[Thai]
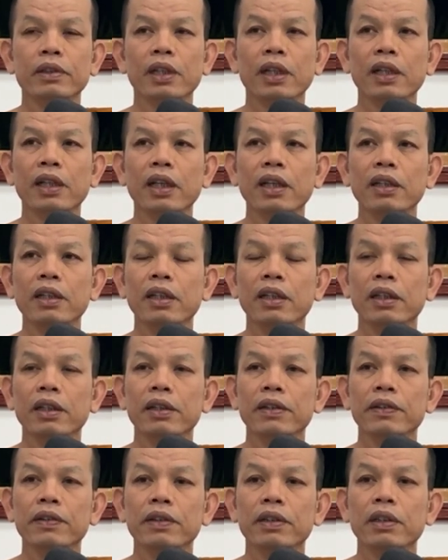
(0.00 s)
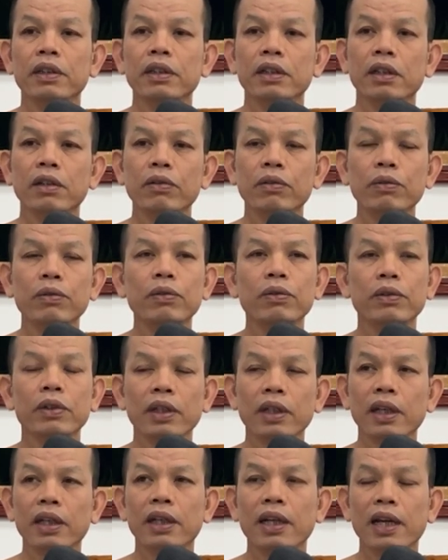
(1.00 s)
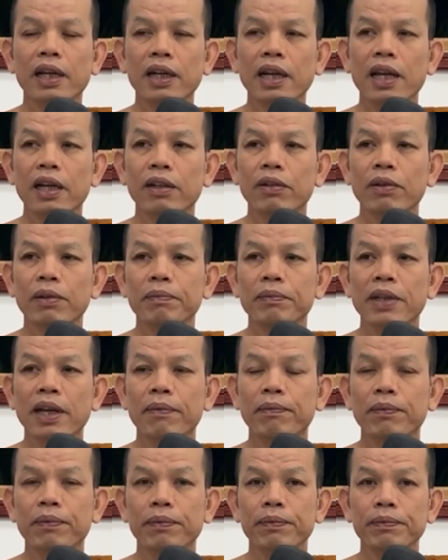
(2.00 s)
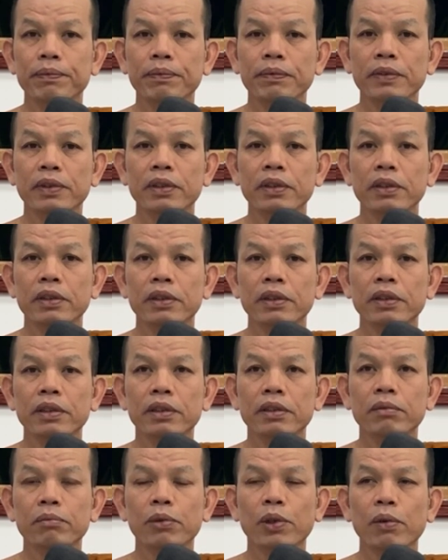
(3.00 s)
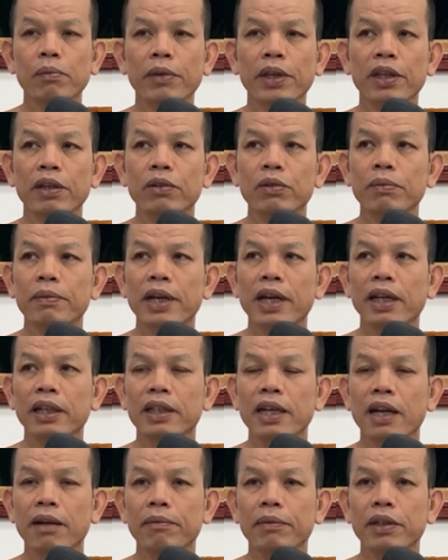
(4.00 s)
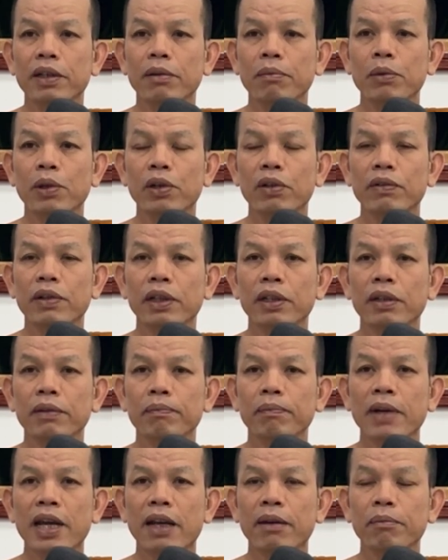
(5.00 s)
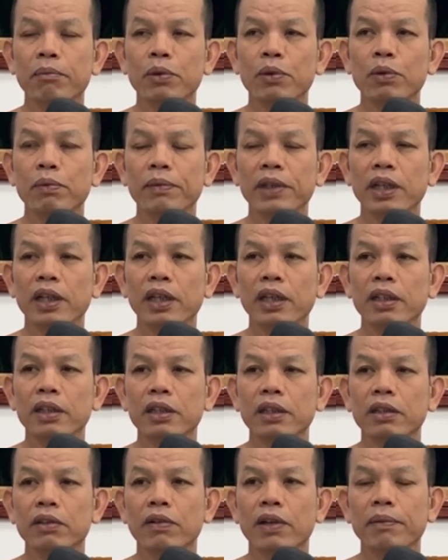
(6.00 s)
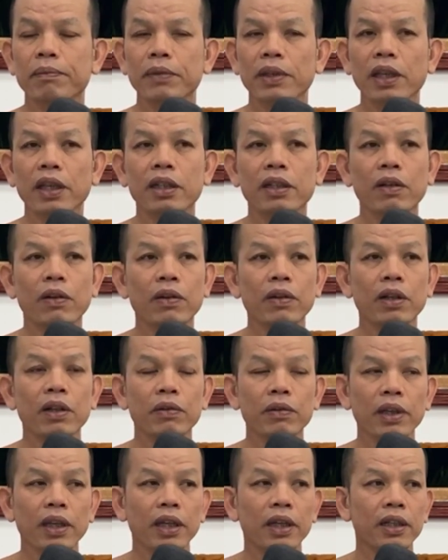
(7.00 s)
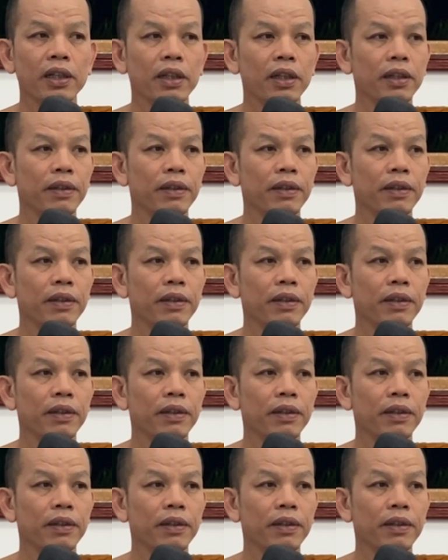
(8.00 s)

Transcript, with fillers: ทั้งทั้งที่กระหู้ อยู่ได้ทางด่านความจำพ่อแม่ครูบาอาจารย์เพิ่งก็บอกว่ามานผู้มีฤทธิ์คือความคิดของเราเอง